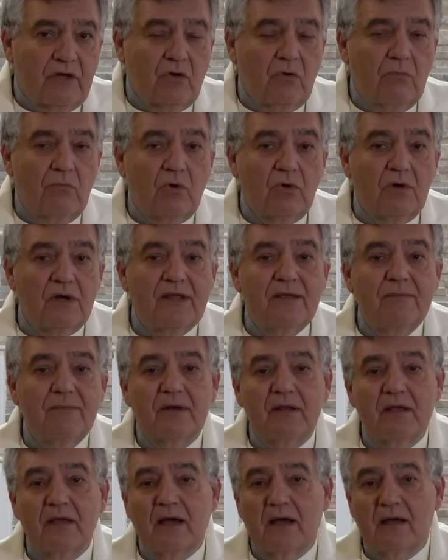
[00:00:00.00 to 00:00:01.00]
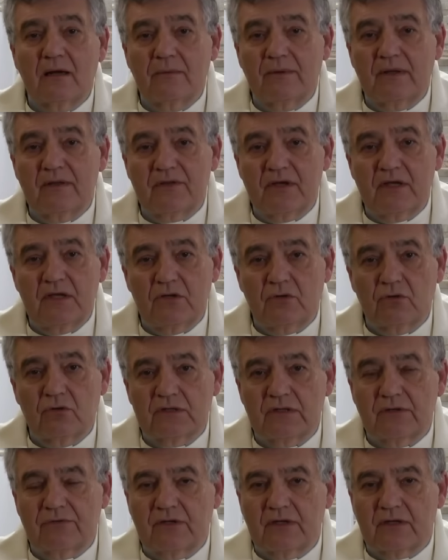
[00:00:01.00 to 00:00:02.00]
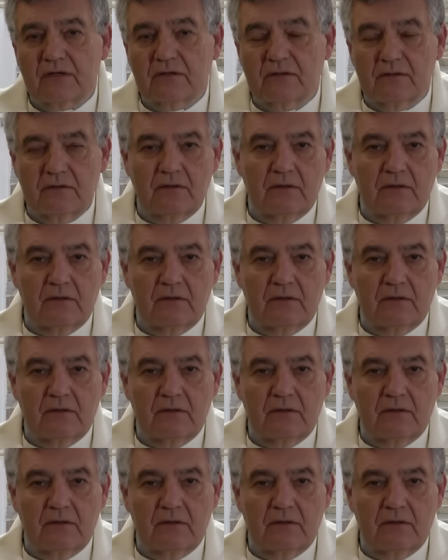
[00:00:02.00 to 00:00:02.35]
como libre albedrío, es decir,